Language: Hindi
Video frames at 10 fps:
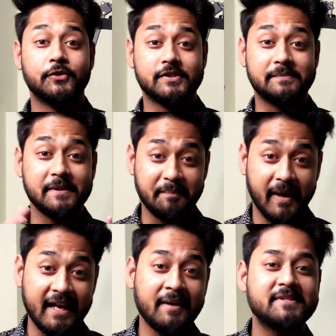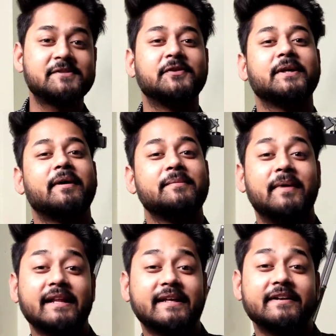तो सबसे पहले हम जिस फोन के बारे में
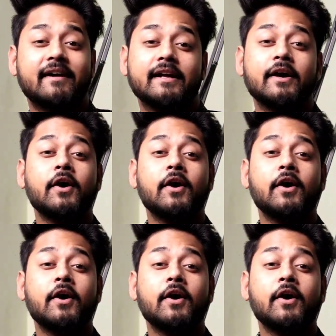बात करने वाले